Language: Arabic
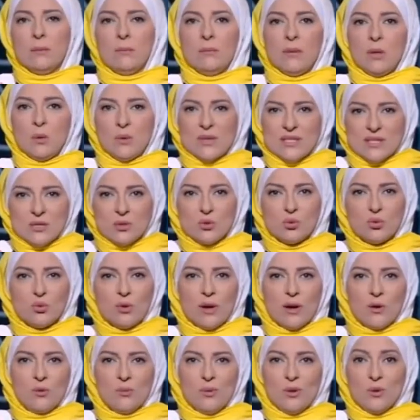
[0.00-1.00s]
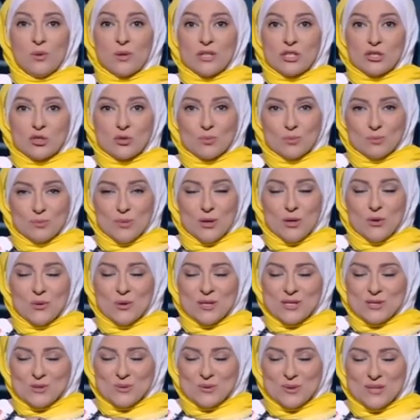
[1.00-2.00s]
بيوزه او بيوش...
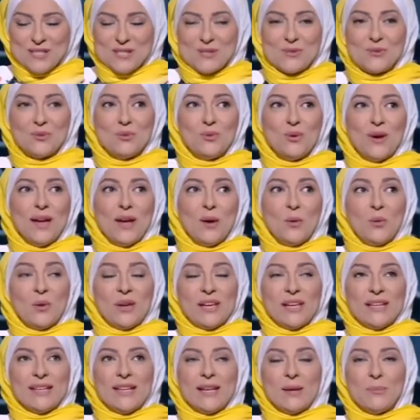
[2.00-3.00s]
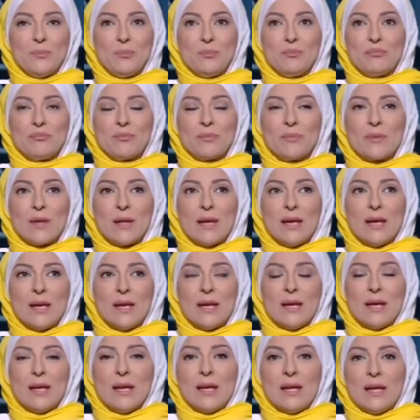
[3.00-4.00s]
بيوسوسه او كده
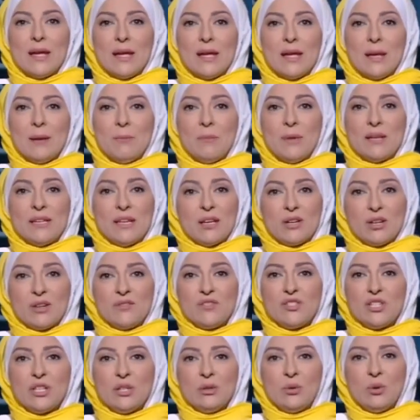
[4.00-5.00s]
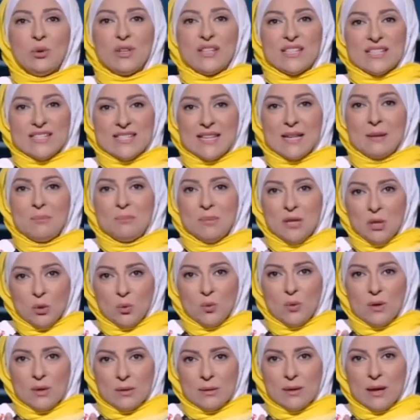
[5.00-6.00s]
ما نعرفش انه الانسان
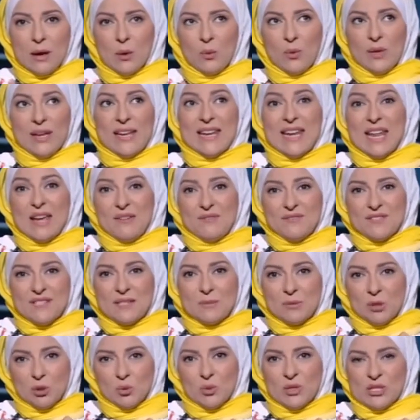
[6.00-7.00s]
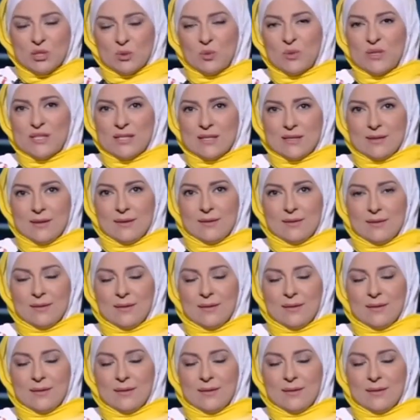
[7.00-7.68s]
بيو... او النفس بتوسوسنا